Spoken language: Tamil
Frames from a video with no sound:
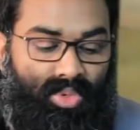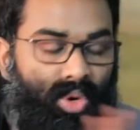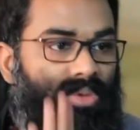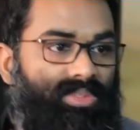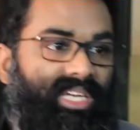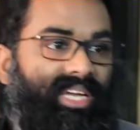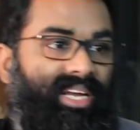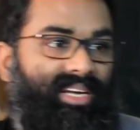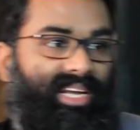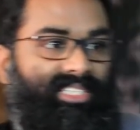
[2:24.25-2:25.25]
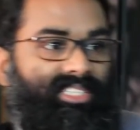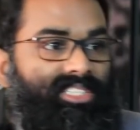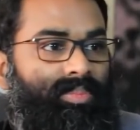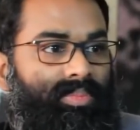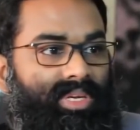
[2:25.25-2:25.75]
நோ சீக்ரெட்
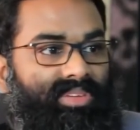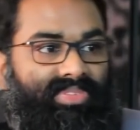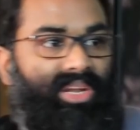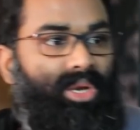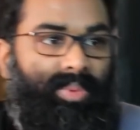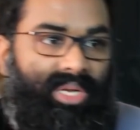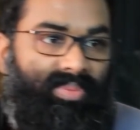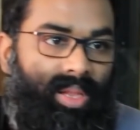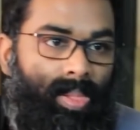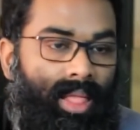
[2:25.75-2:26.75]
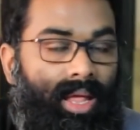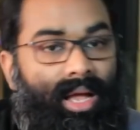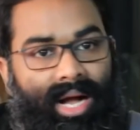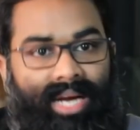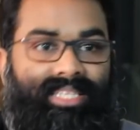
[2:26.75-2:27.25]
ரிலேஷன்ஷிப் இஃப் கேன் நாட் பி
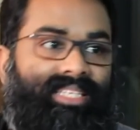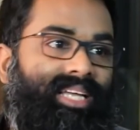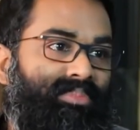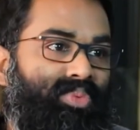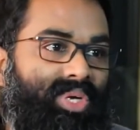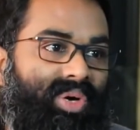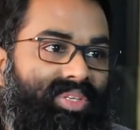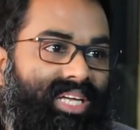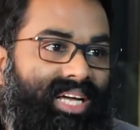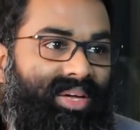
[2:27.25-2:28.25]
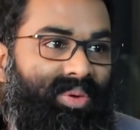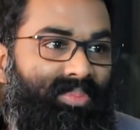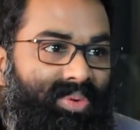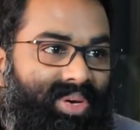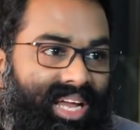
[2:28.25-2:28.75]
அடுத்து தான் மூணாவது தான்
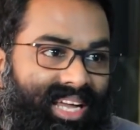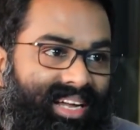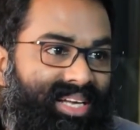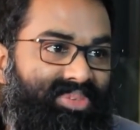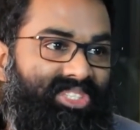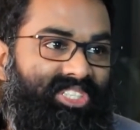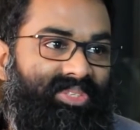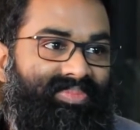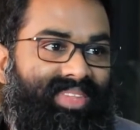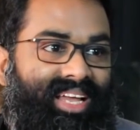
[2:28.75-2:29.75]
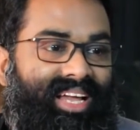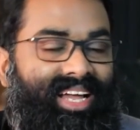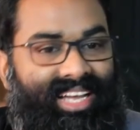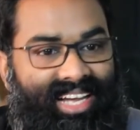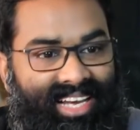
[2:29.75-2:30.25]
ரொம்ப ஒரு அழகான விஷயம்
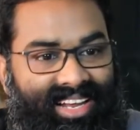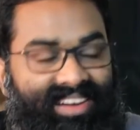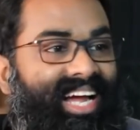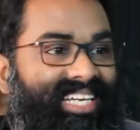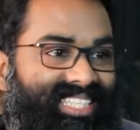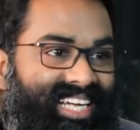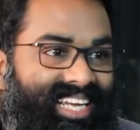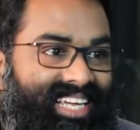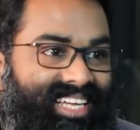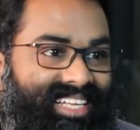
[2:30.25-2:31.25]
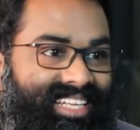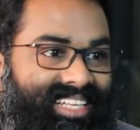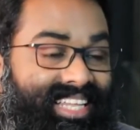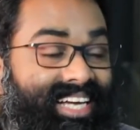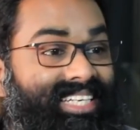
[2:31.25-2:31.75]
கல்யாணம் ஆயிடுச்சுனாலே
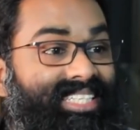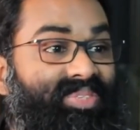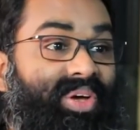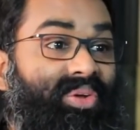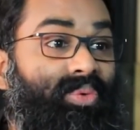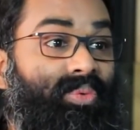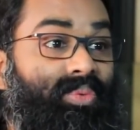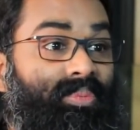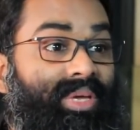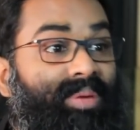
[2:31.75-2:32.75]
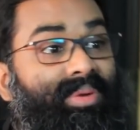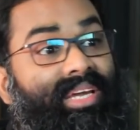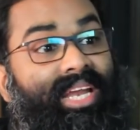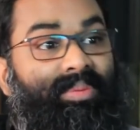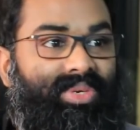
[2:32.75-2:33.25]
தட் இஸ் வேர் யூ பிகேம்
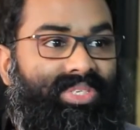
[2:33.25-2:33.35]
எ கிரேட்